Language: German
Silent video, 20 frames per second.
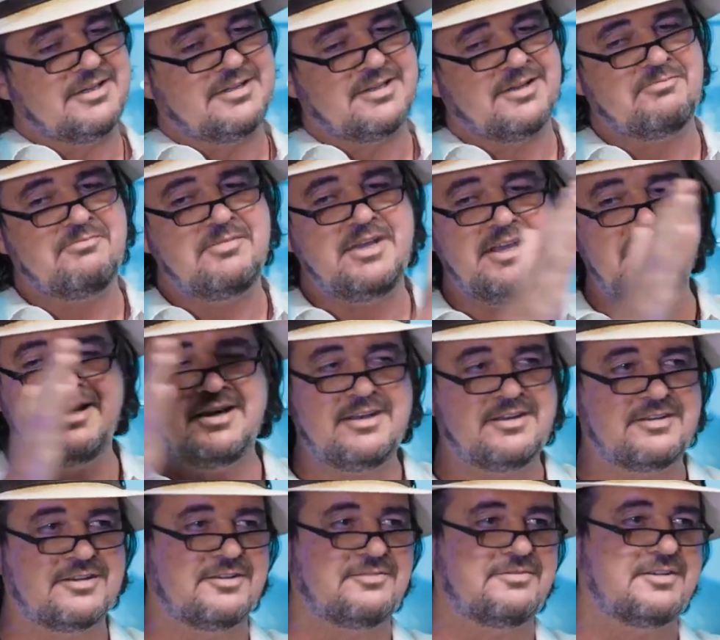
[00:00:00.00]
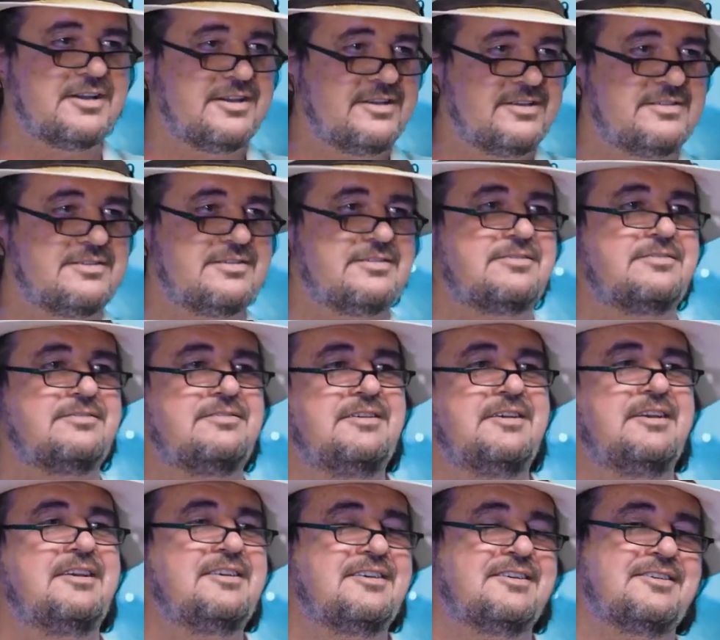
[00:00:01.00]
weiter, meterweise
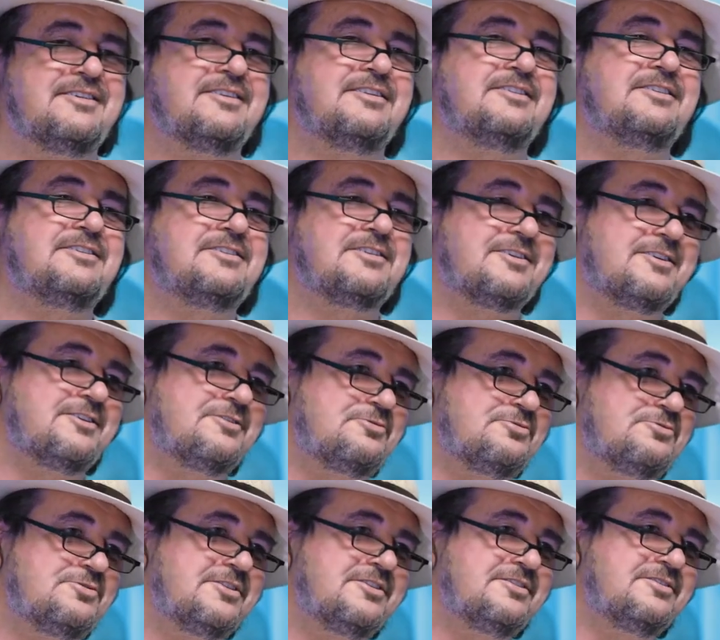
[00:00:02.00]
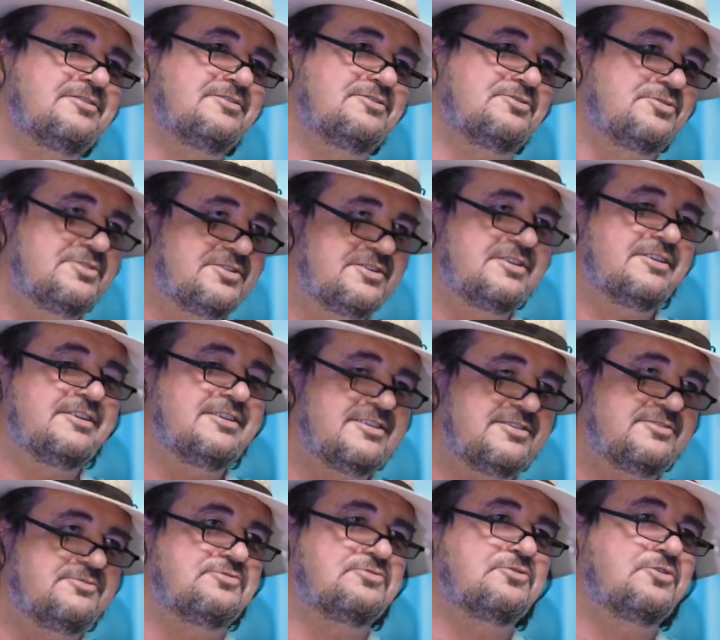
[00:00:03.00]
äh, Literatur
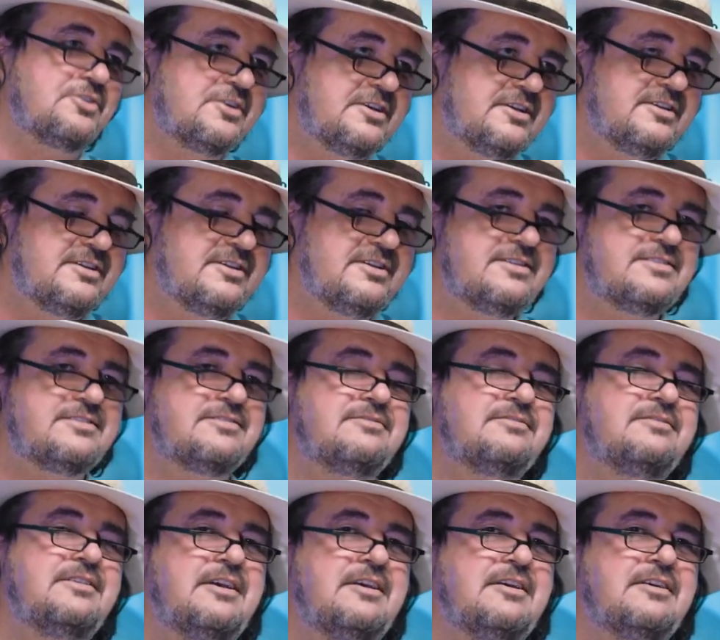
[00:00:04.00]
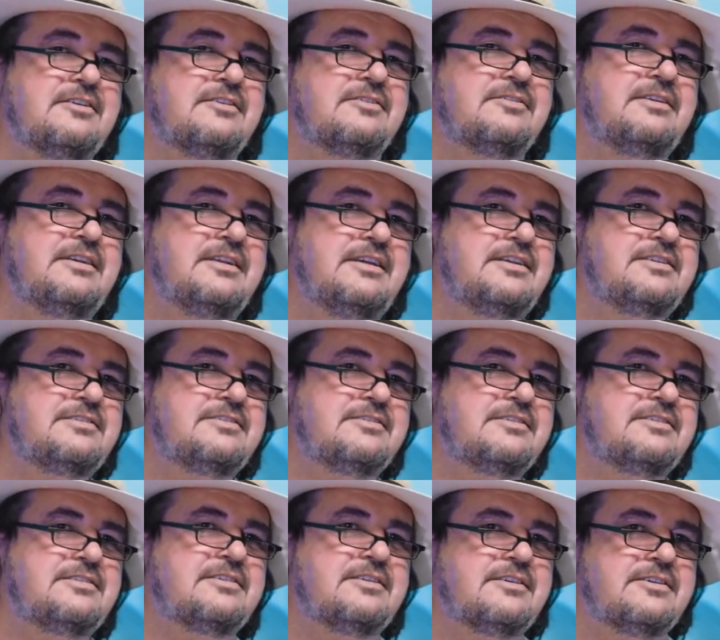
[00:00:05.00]
durchgelesen, vorgelesen. Und Lesen
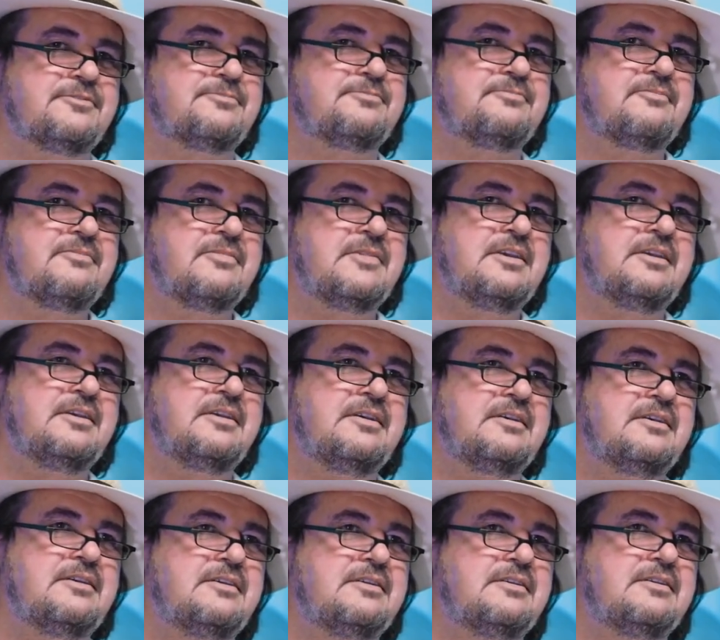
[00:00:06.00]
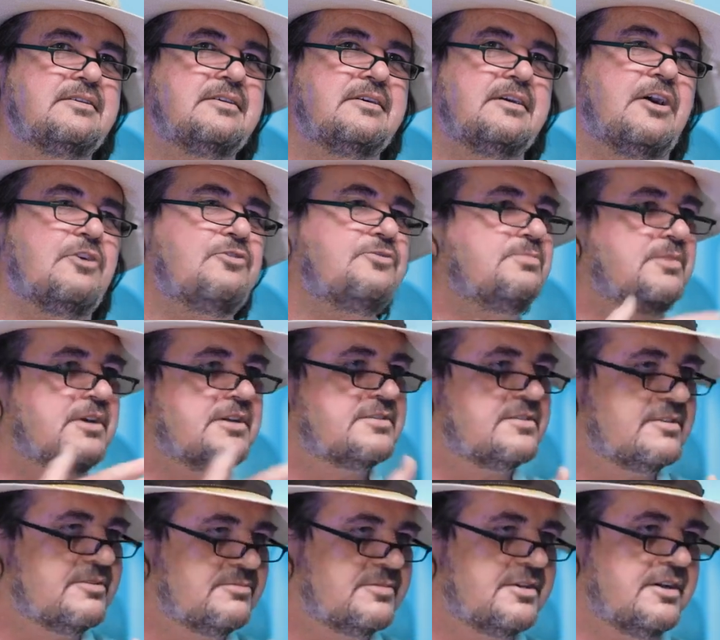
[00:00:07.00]
ist ja
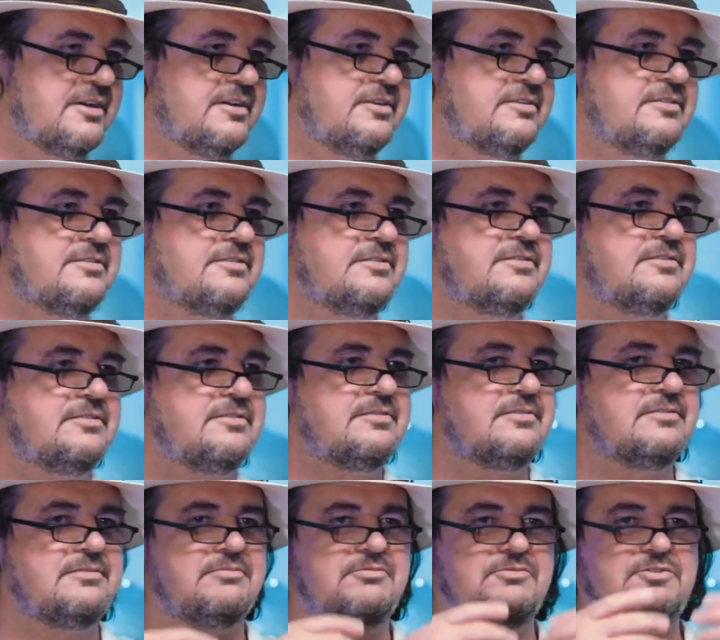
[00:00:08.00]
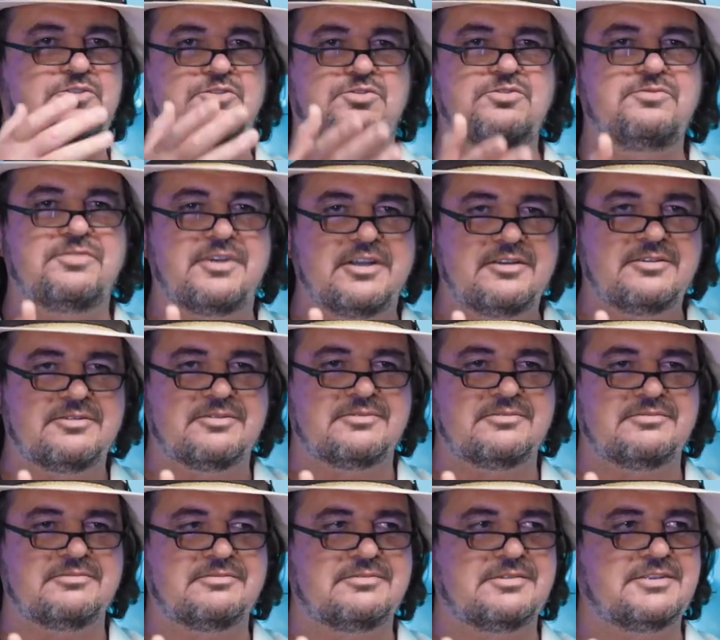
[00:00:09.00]
Aufmerksamkeit, Das ist
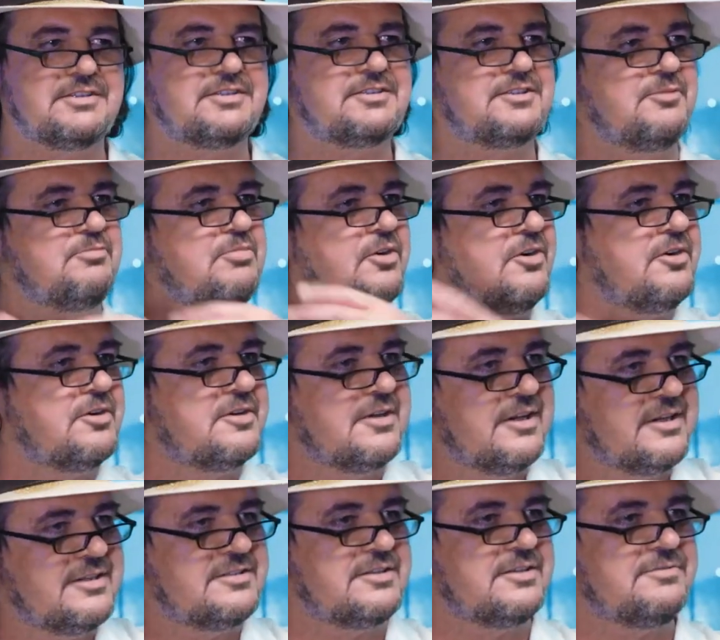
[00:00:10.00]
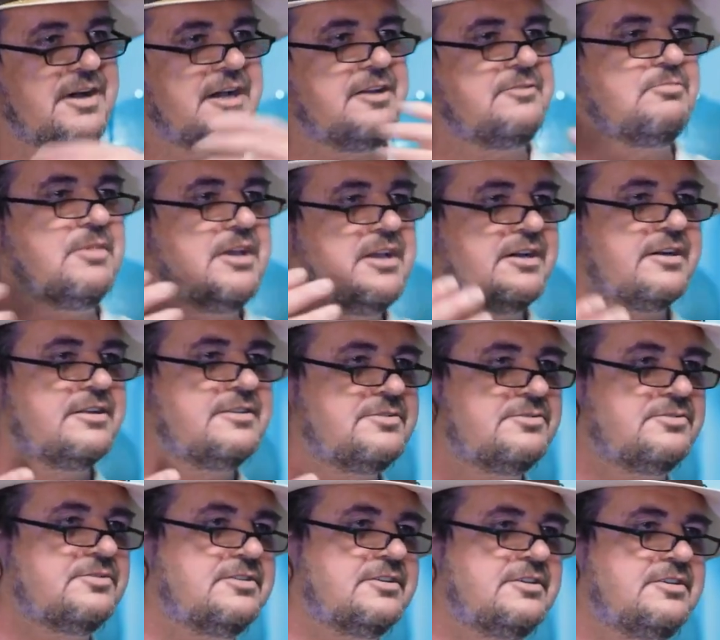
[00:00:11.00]
Zuwendung, es ist Geborgenheit, es ist ja weit mehr als
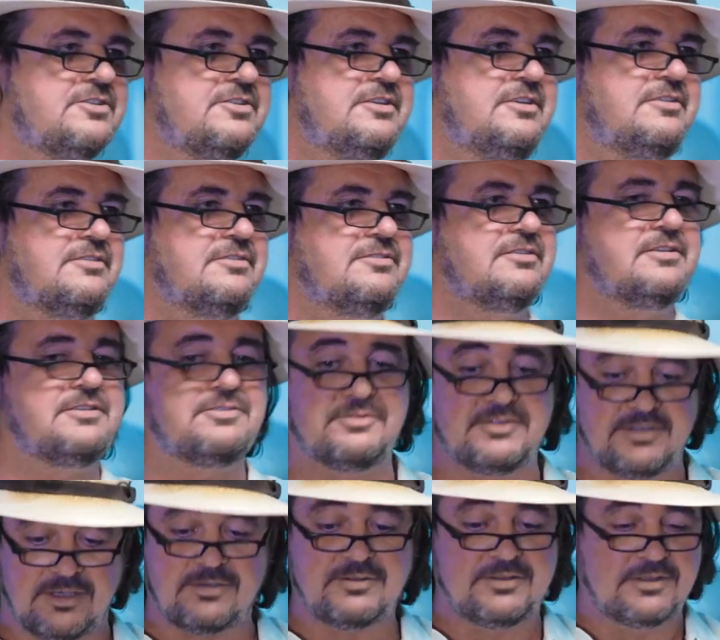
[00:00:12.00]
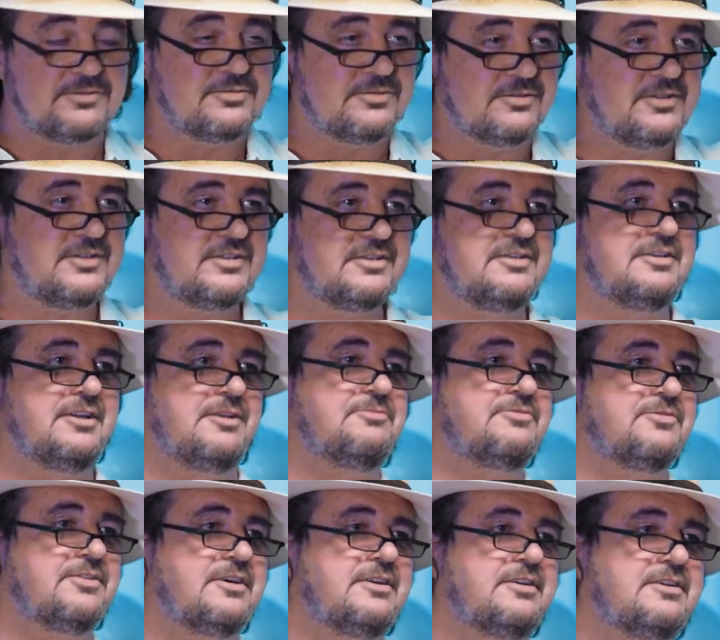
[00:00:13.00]
nur eine Geschichte zu wissen. Und auch natürlich in dem
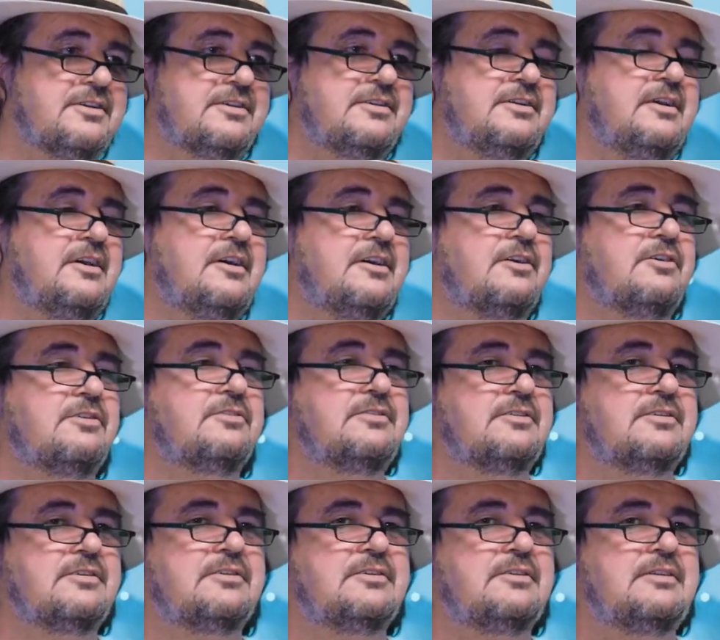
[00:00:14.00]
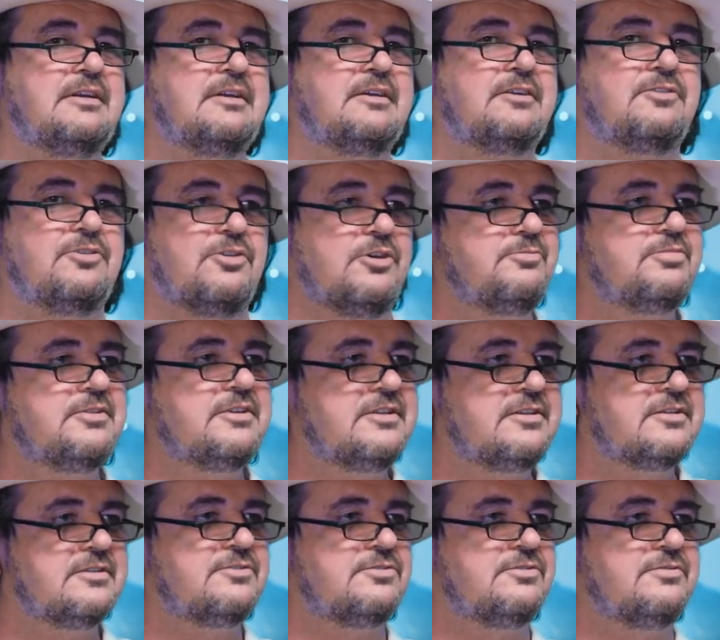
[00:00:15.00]
Fall dann auch eine
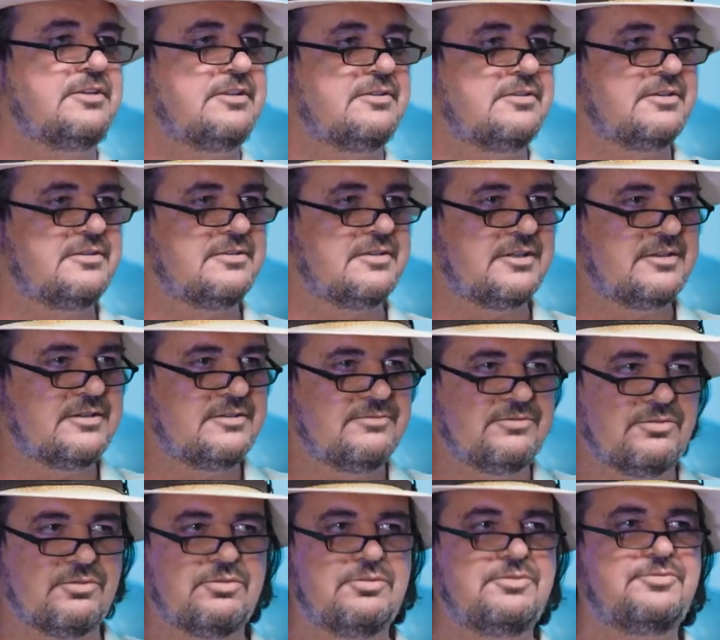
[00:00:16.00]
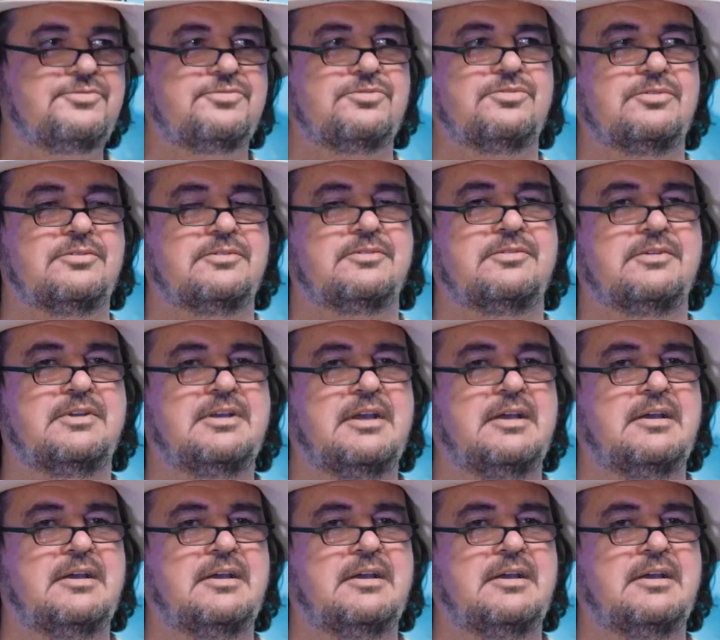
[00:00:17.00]
körperliche Zuwendung, ein Wohlfühlen.